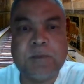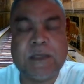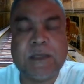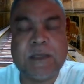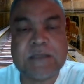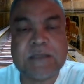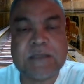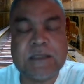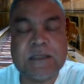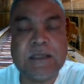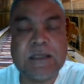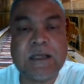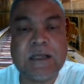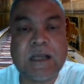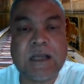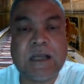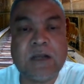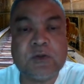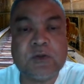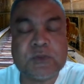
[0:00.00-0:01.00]

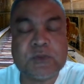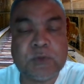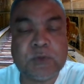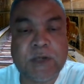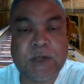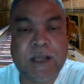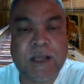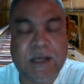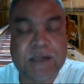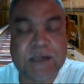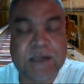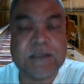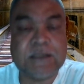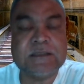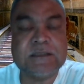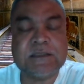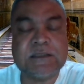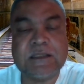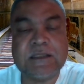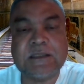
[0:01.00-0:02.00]
biasanya kalau sore
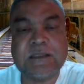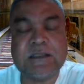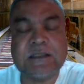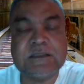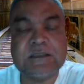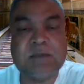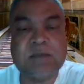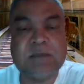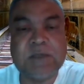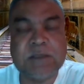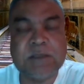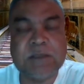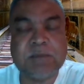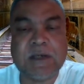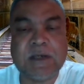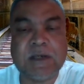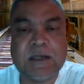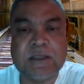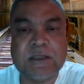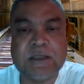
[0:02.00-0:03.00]
hari sekitar jam
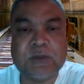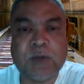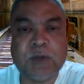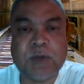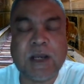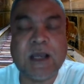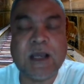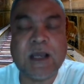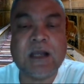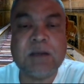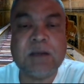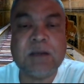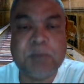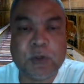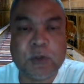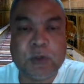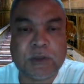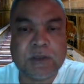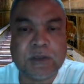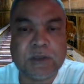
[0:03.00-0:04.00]
5 itu agak
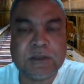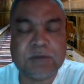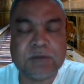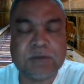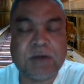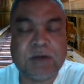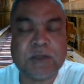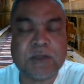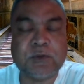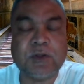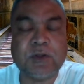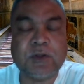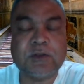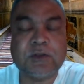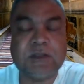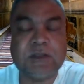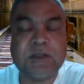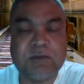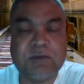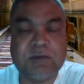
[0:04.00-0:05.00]
lemot waktu
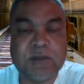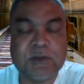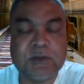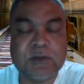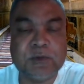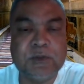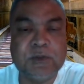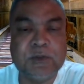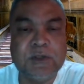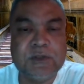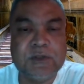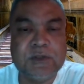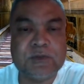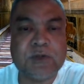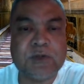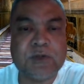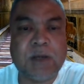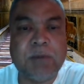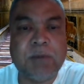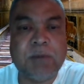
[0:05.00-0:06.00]
nonton TV itu
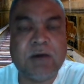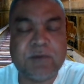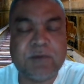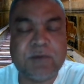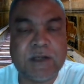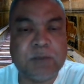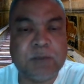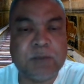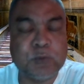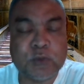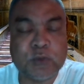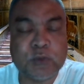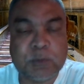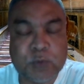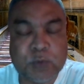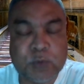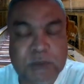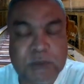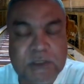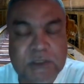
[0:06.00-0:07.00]
suka buffering
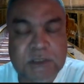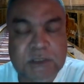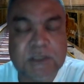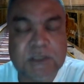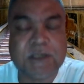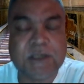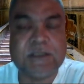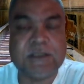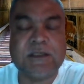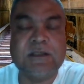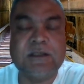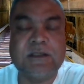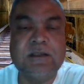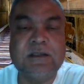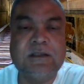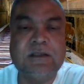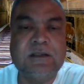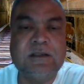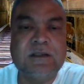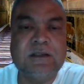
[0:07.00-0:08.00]
muter-muter aja
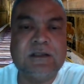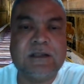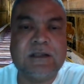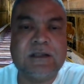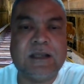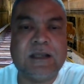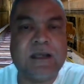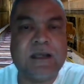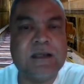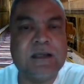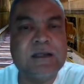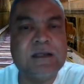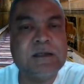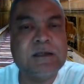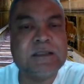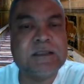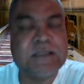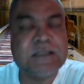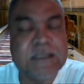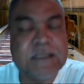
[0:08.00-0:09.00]
nah
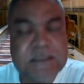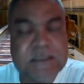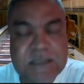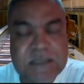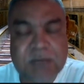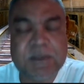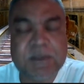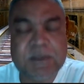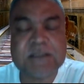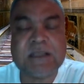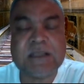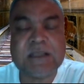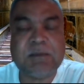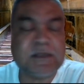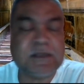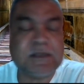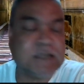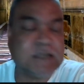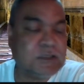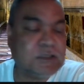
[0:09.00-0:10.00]
di jam yang
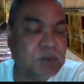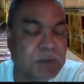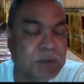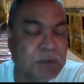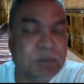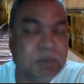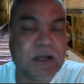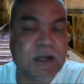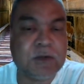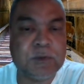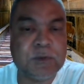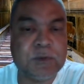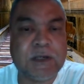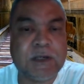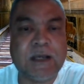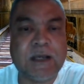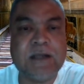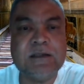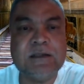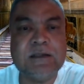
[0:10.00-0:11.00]
sama saya coba
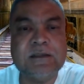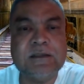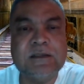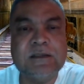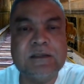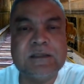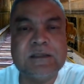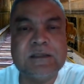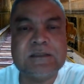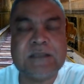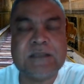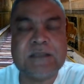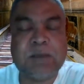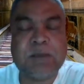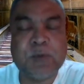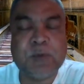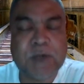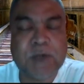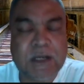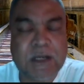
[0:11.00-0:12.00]
melakukan
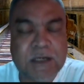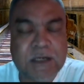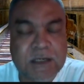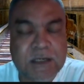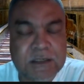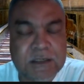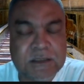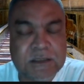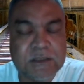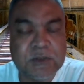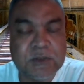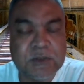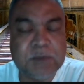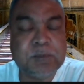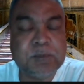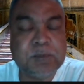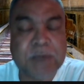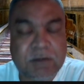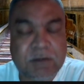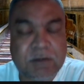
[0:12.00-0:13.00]
saya buka dengan
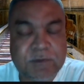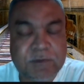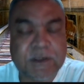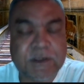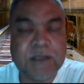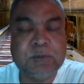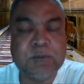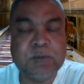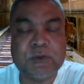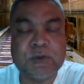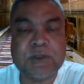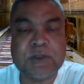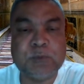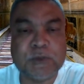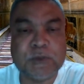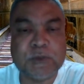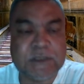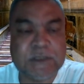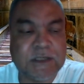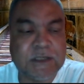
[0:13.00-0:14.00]
IndiHome buffering
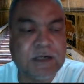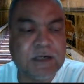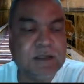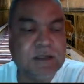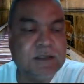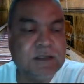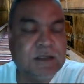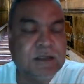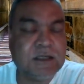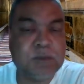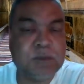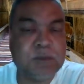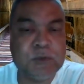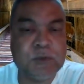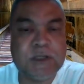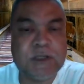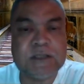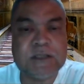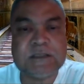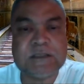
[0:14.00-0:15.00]
muter-muter
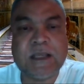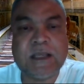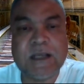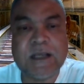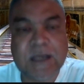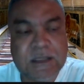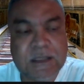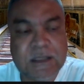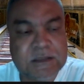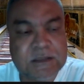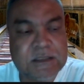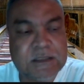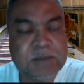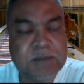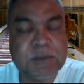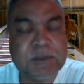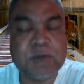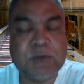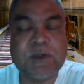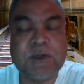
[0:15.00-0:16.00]
kemudian saya
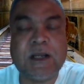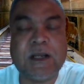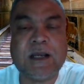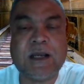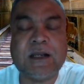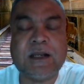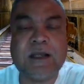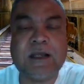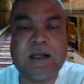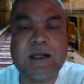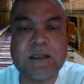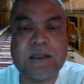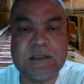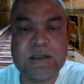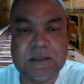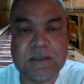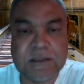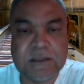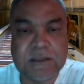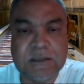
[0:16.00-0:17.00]
ganti menggunakan
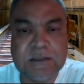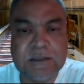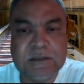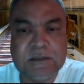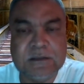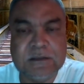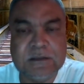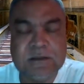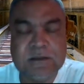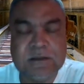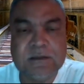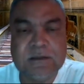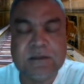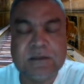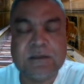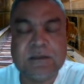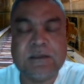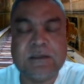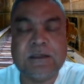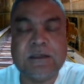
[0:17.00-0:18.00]
alat ini
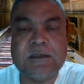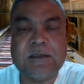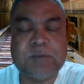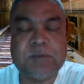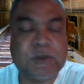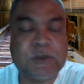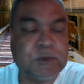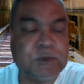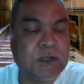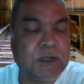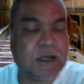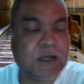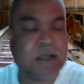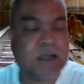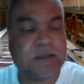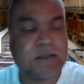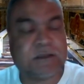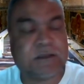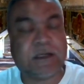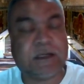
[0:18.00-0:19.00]
ya
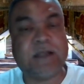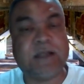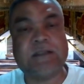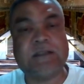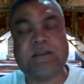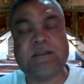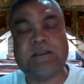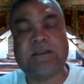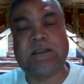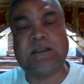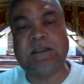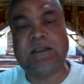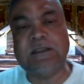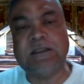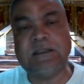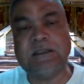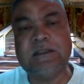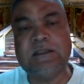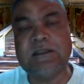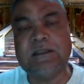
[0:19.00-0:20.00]
menggunakan trended
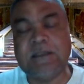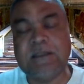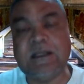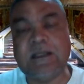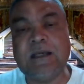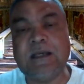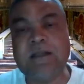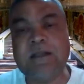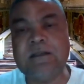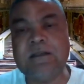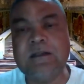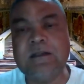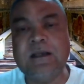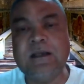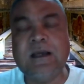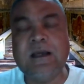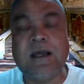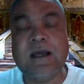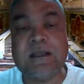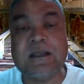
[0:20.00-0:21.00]
ini dan
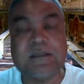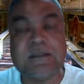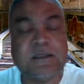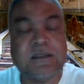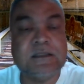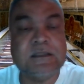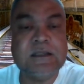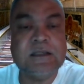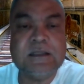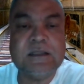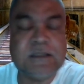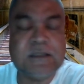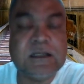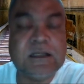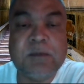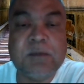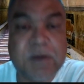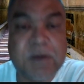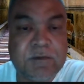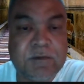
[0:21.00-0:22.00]
hasilnya
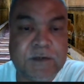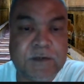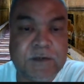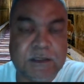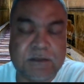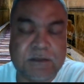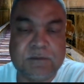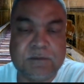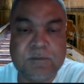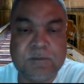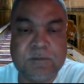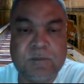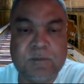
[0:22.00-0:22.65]
tidak buffering